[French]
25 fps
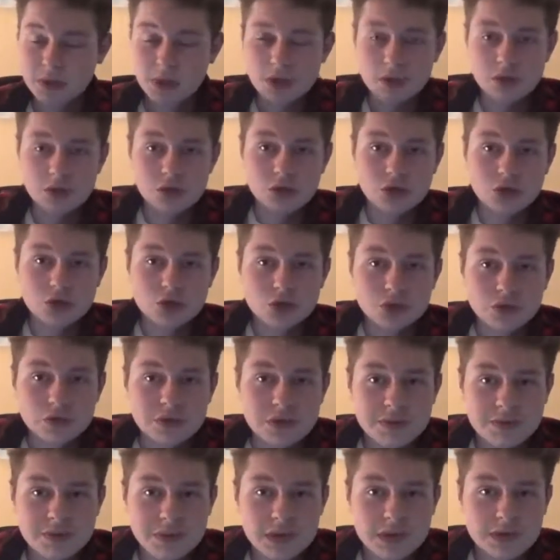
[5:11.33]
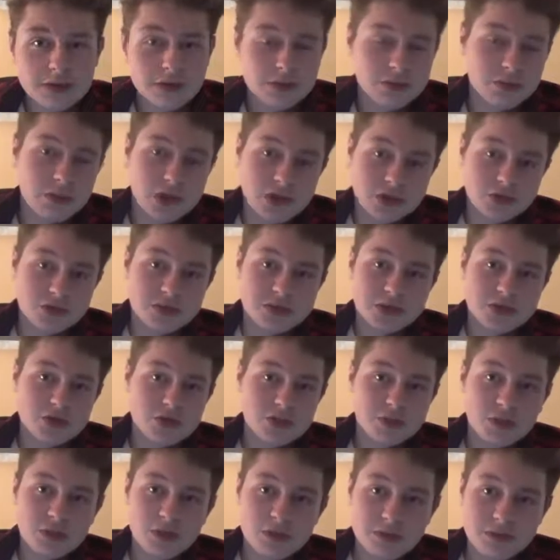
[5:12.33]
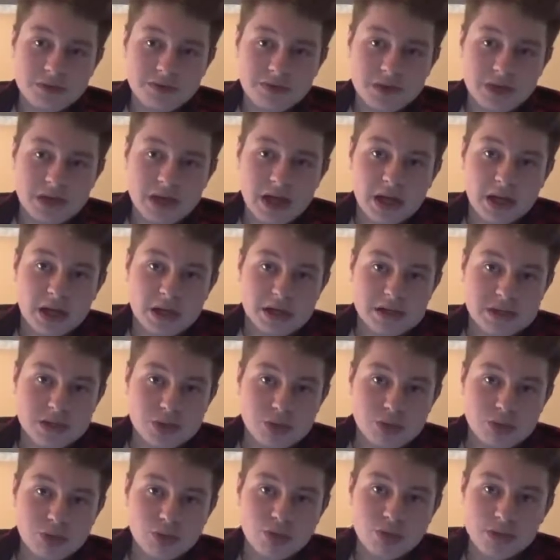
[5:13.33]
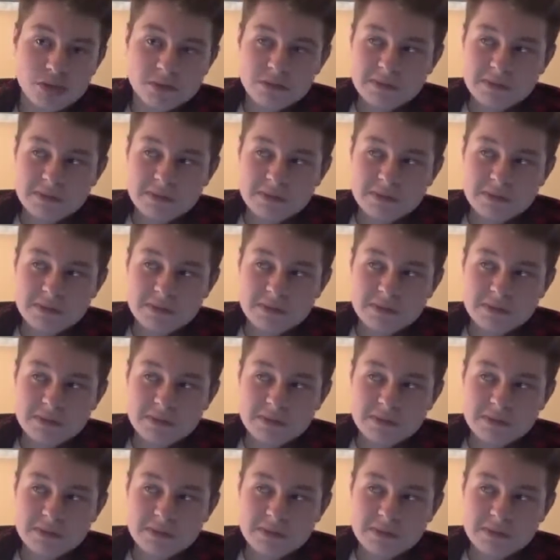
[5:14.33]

Euh, je vais peut-être, bah, je vais sûrement élever de la race de poule.